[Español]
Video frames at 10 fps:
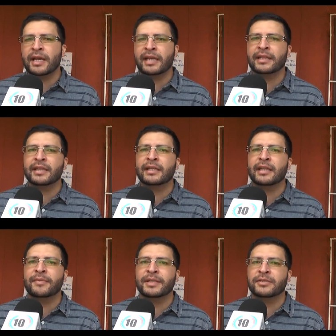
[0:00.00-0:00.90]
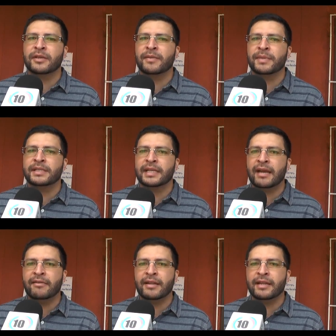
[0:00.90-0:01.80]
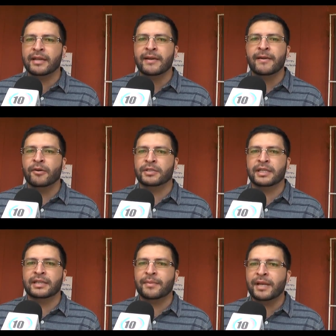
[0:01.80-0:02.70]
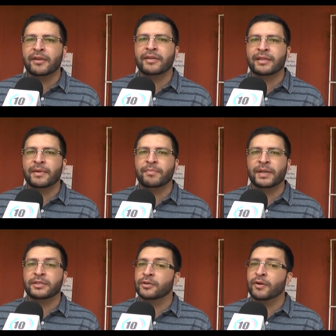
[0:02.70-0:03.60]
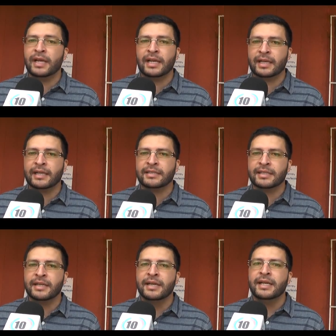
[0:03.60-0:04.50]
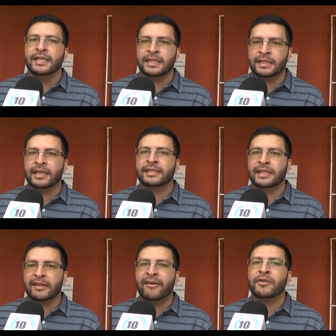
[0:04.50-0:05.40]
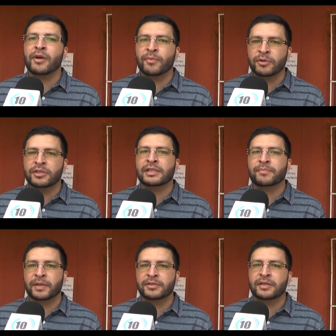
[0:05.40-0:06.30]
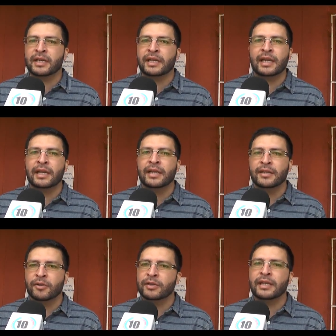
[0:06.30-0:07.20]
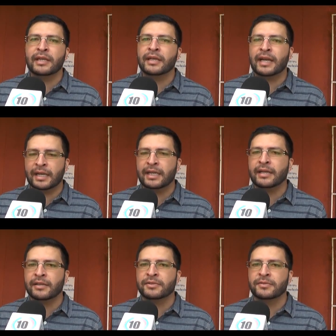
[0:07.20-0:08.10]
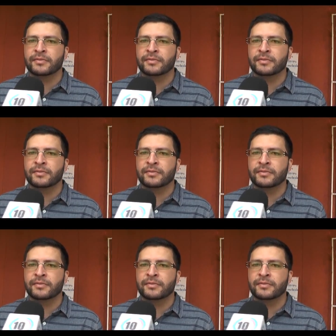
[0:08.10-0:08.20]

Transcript: Hay gente que tiene pensiones miserables de 80 mil, 90 mil pesos, no les alcanza y esta iniciativa va a ayudar mucho Muchas esas personas que no tienen grandes ingresos.